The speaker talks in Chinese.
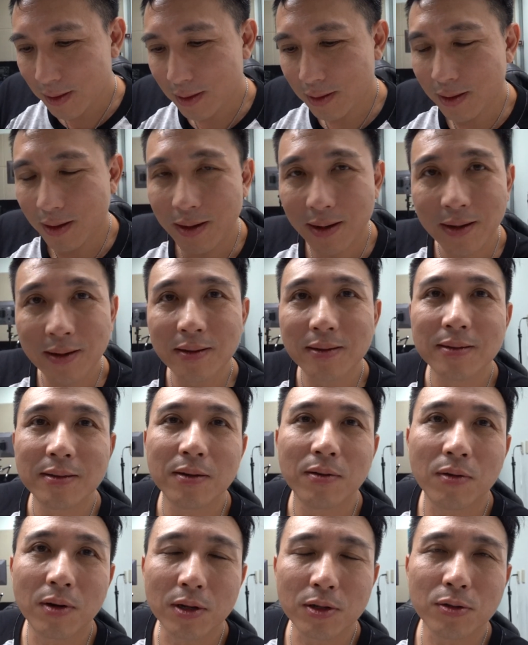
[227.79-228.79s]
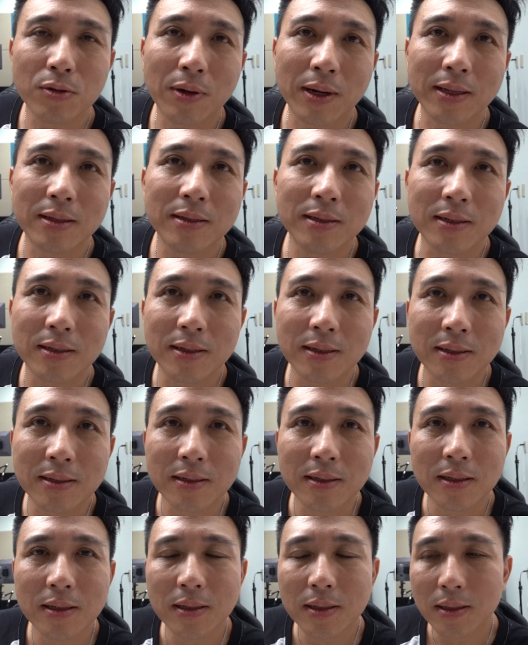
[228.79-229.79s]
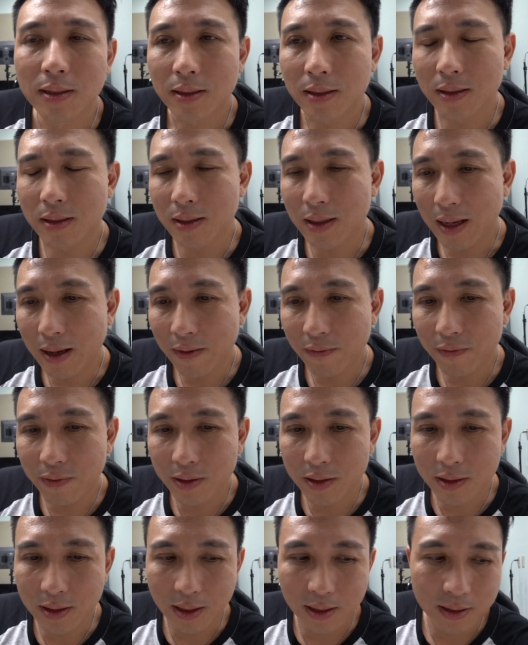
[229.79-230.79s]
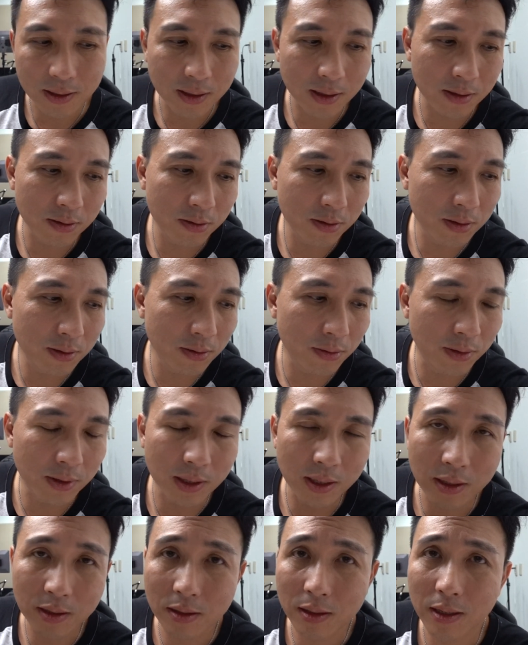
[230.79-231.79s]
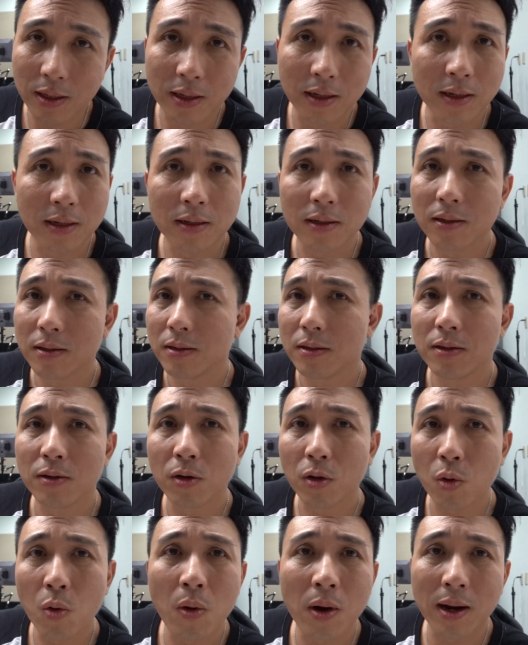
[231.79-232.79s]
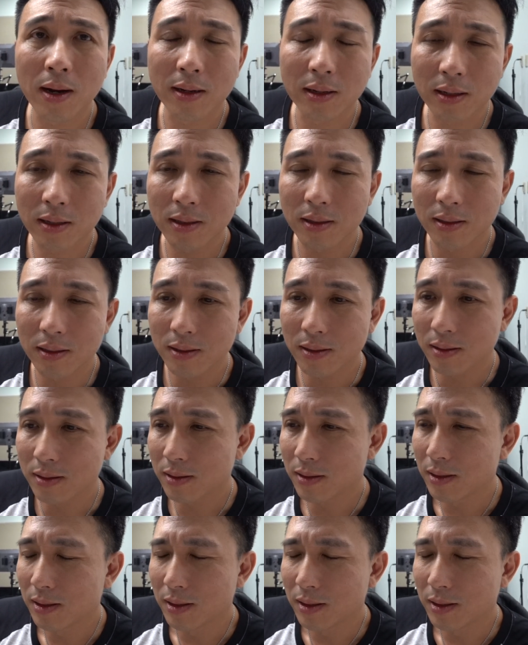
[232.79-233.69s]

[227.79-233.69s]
好了，我要去还车了，跟大家分享一下，就是我的硬碟又挂了一颗了，